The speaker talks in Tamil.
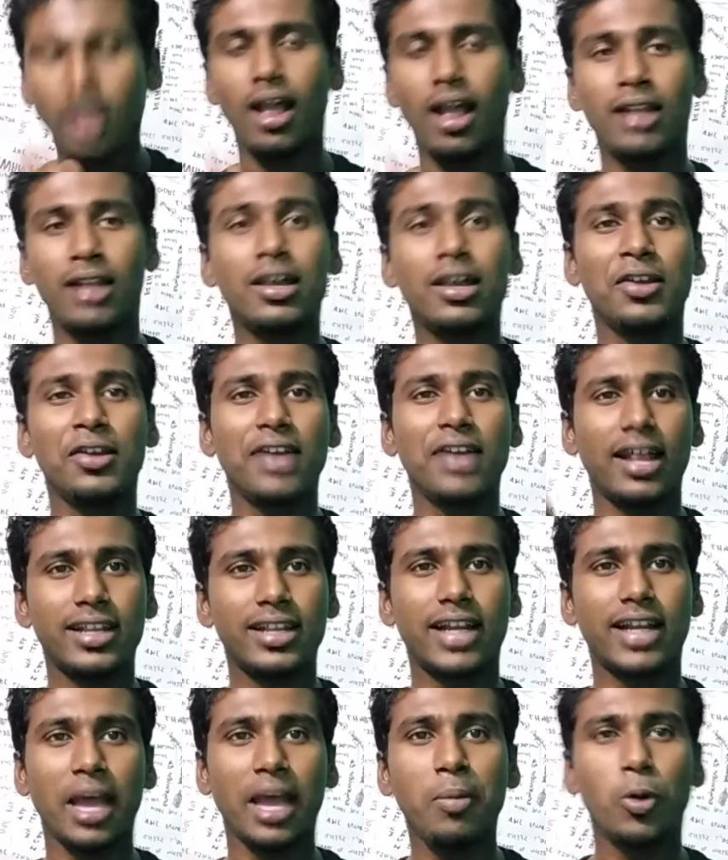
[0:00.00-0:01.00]
அதாவது அந்த
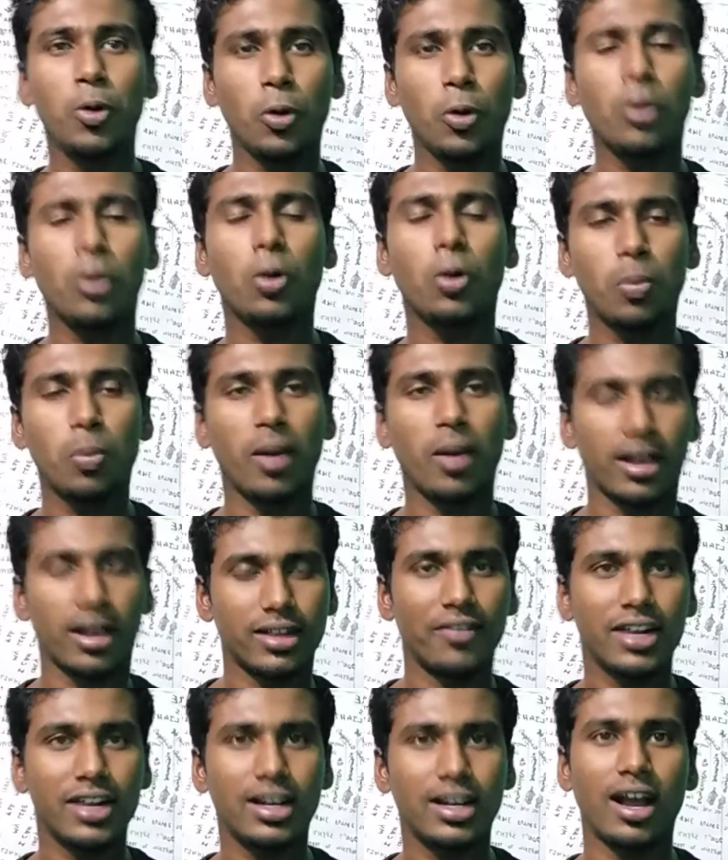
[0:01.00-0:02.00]
டைமுக்குள்ள குக் பண்ற
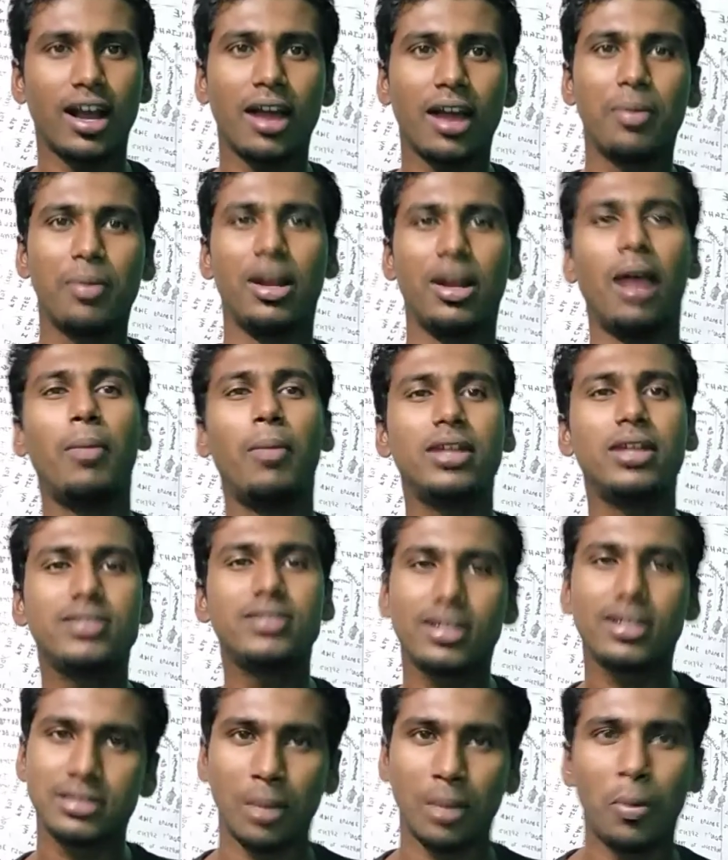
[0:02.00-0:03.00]
தவறிட்டாங்க அப்படின்னா
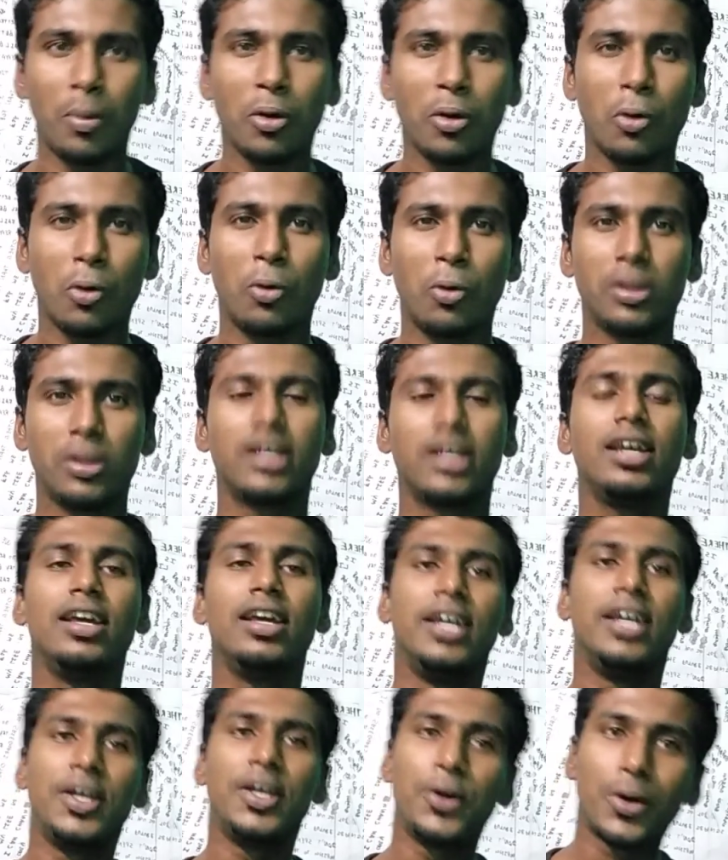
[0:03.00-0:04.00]
மனுஷனுக்கு செம்மக்கம் வந்து
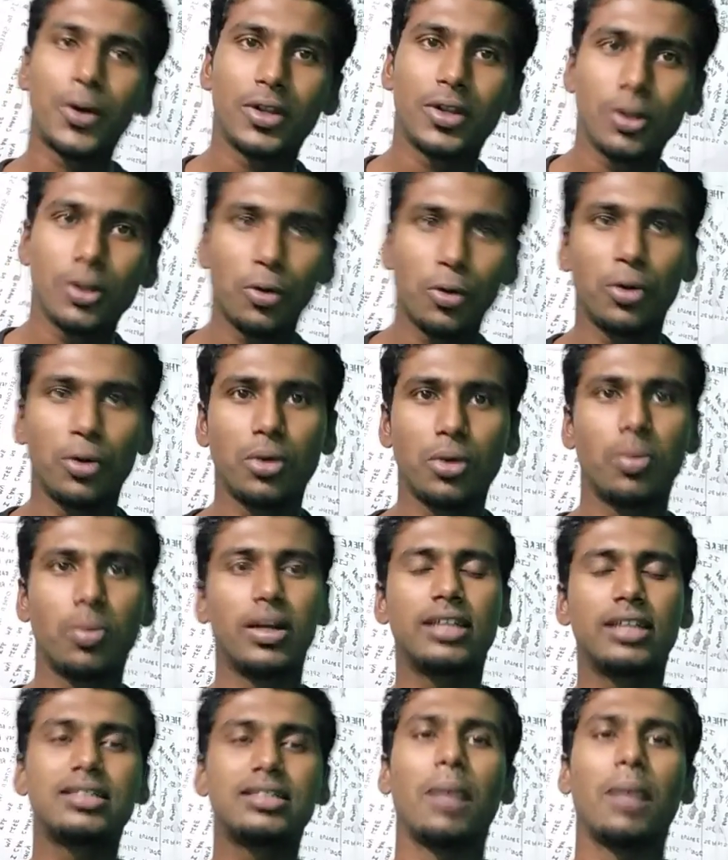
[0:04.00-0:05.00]
இவர் வந்து கூட்டு
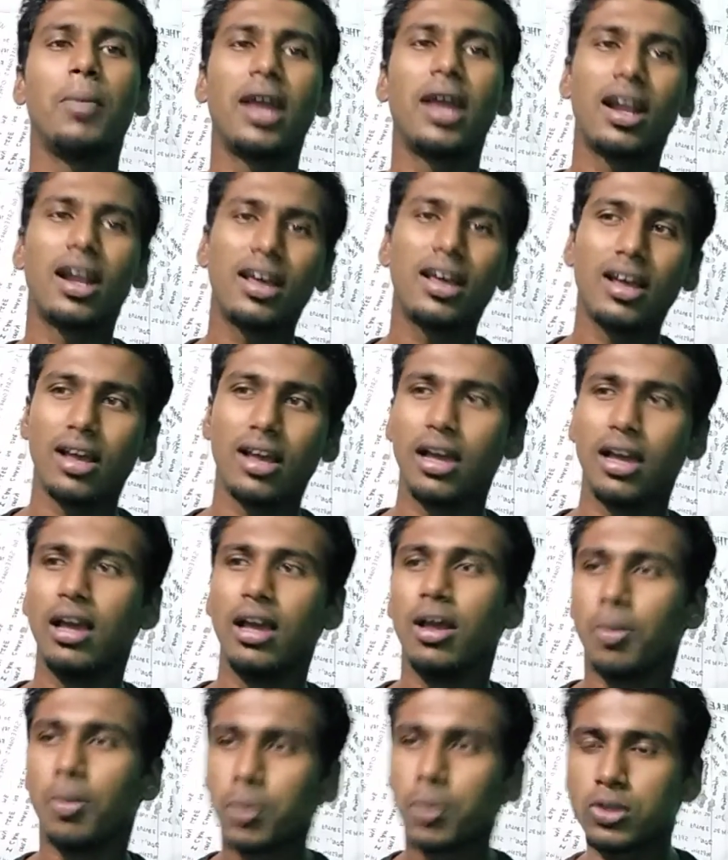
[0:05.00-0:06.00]
போயிட்டு செம்மையான
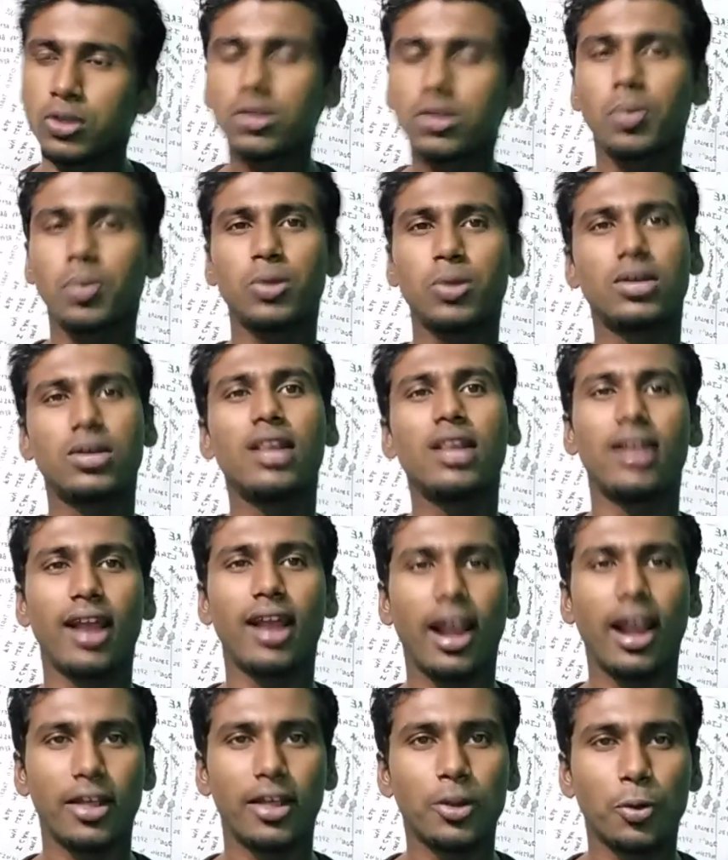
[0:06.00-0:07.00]
புதுசு புதுசா
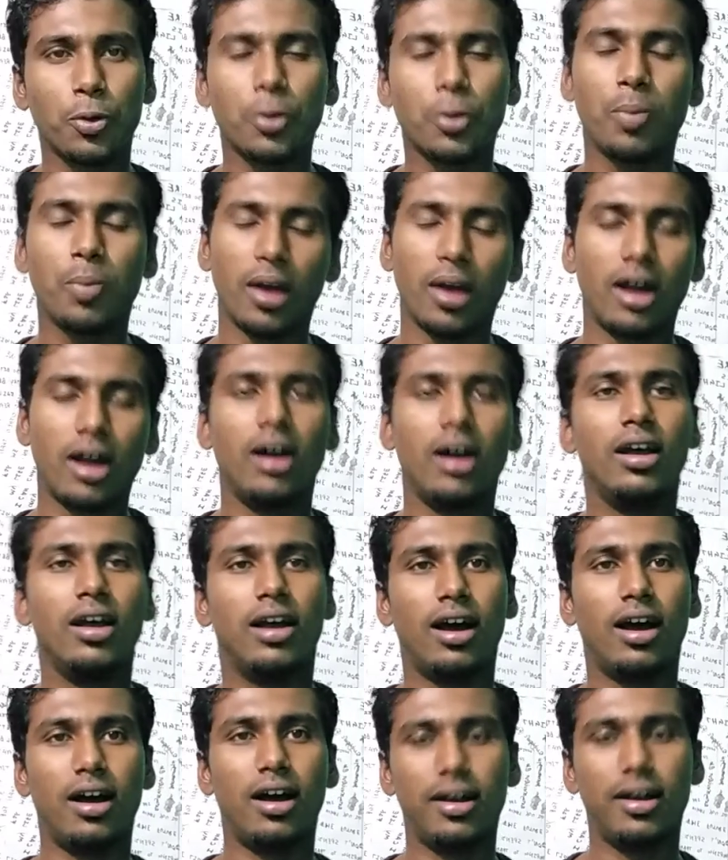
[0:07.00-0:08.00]
தண்டலா தான் கொடுப்பாராம்
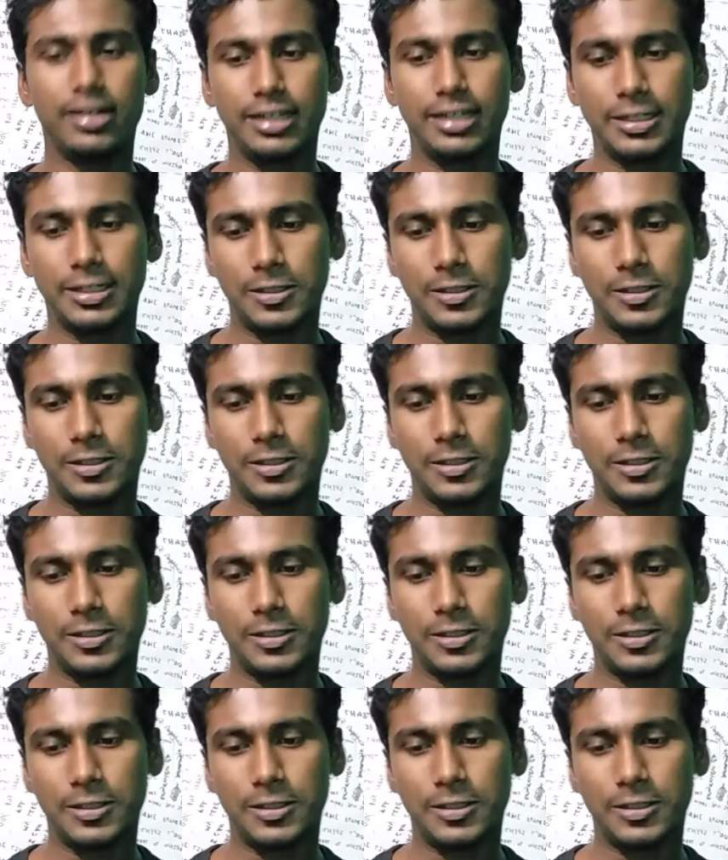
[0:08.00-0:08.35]
அந்த